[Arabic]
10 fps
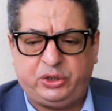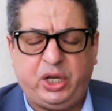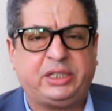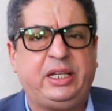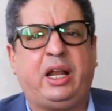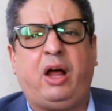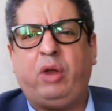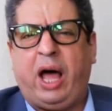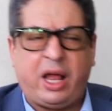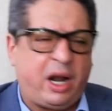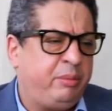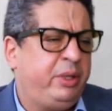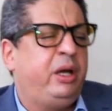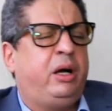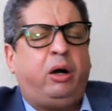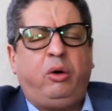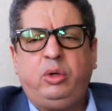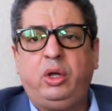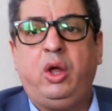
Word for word: الجزيره والعربيه